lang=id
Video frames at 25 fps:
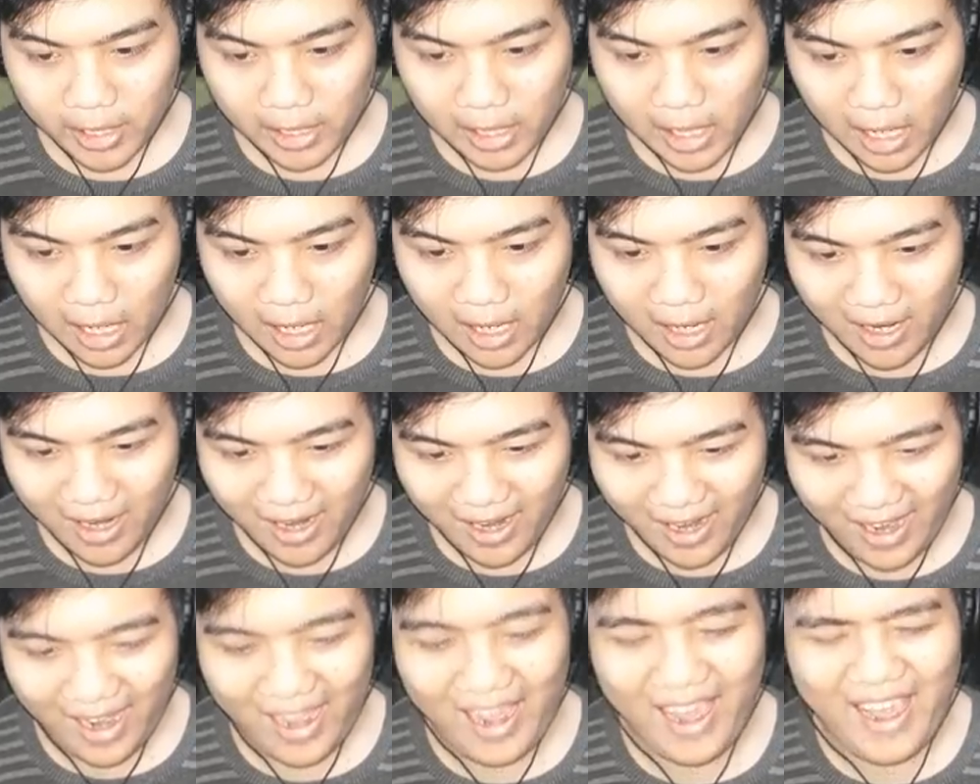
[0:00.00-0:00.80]
hilang.
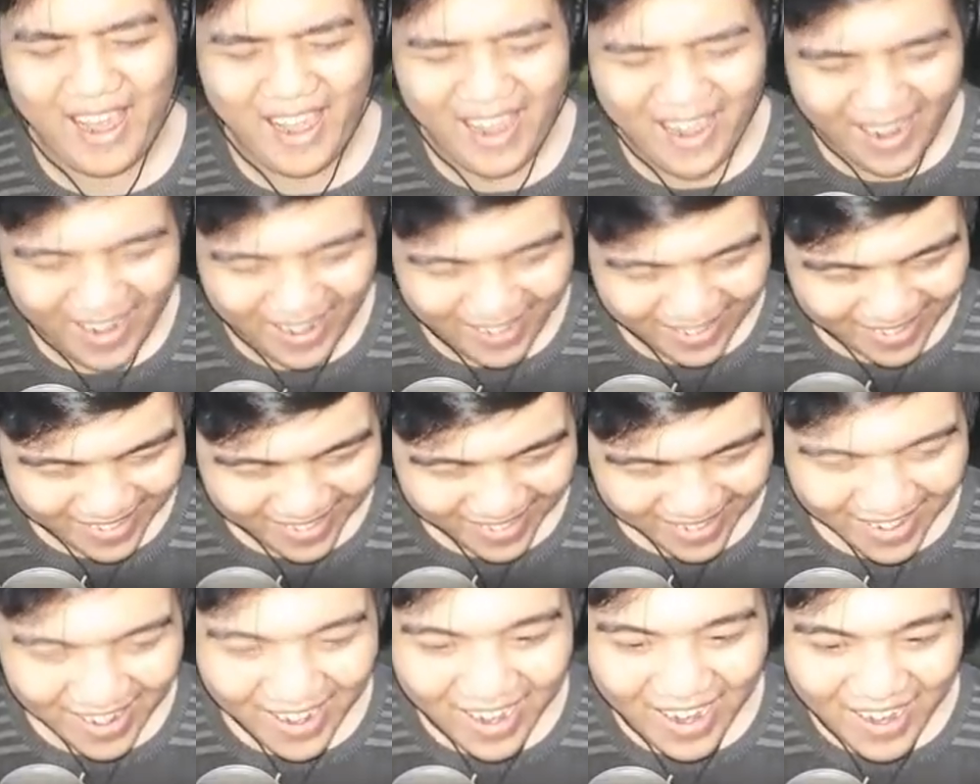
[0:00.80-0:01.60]

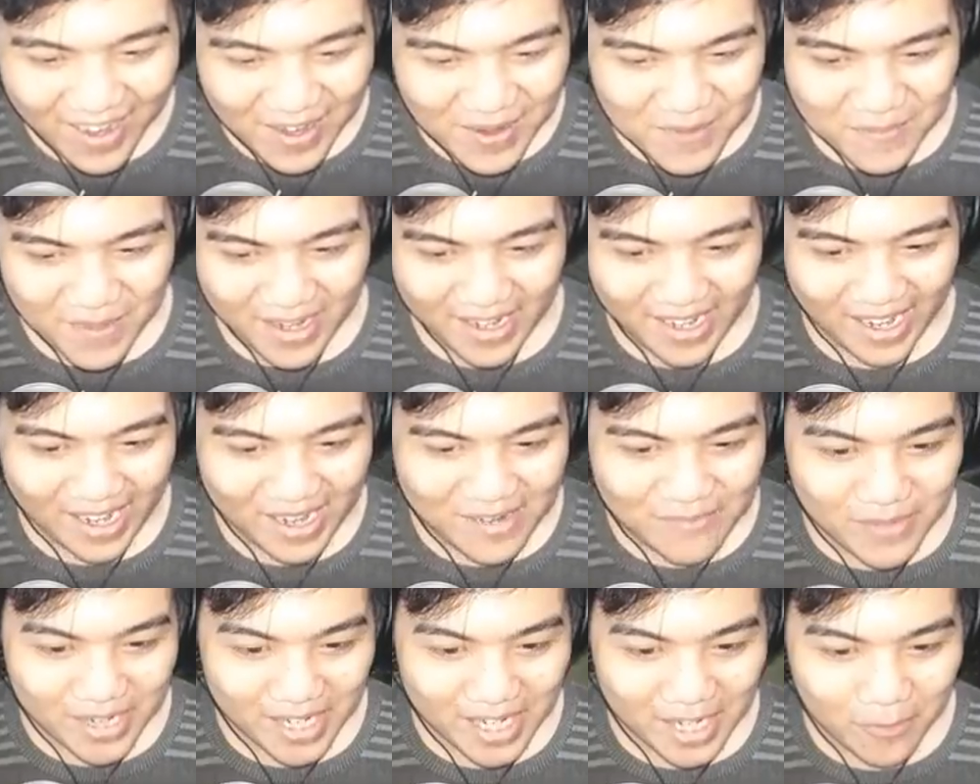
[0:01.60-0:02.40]
Mana
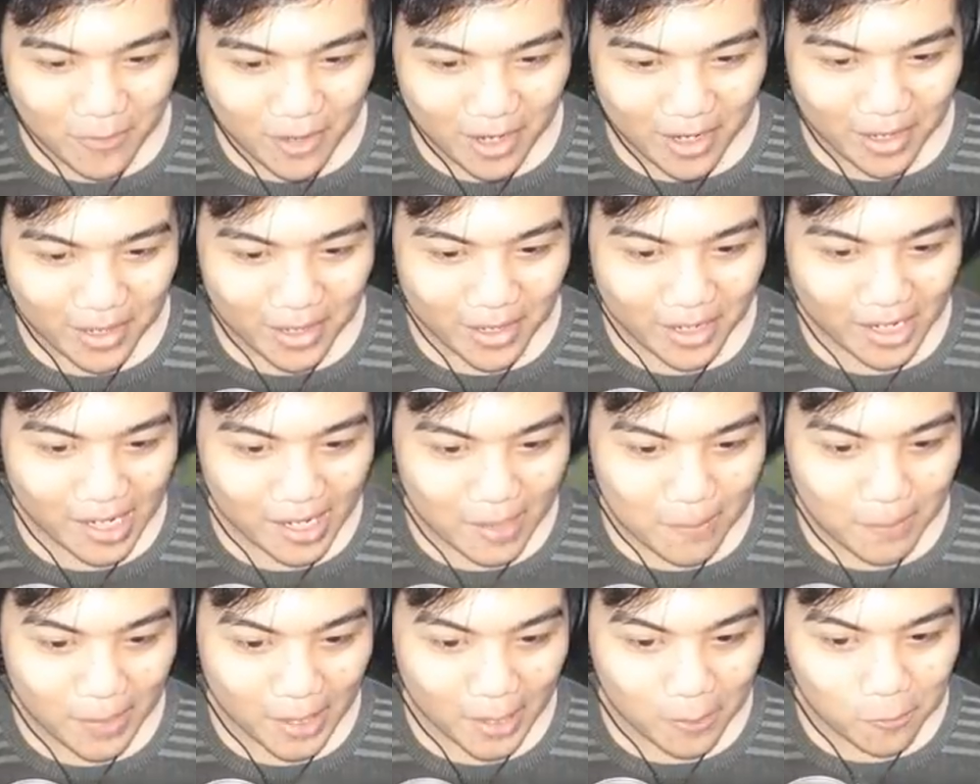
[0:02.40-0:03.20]
kambingnya, woi?
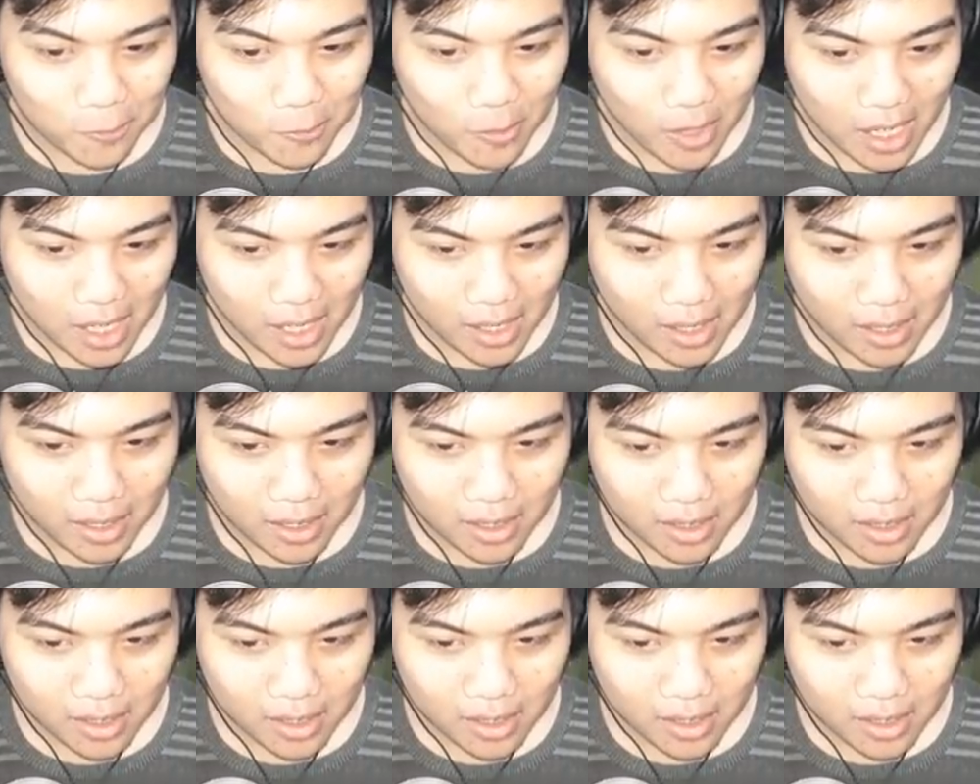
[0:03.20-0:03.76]
Kambing gua.